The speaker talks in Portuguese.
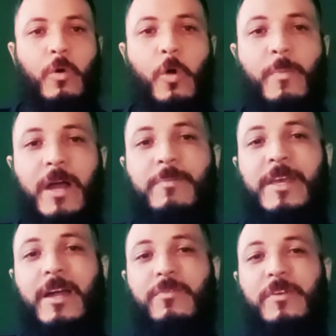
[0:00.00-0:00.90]
ou
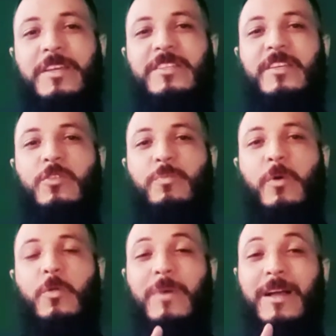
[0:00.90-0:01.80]
barbear fornecido
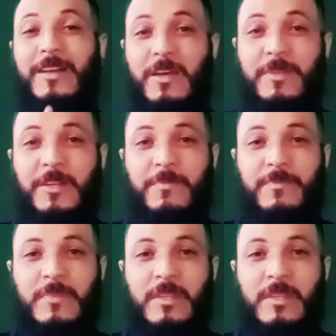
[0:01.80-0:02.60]
por uma lâmina,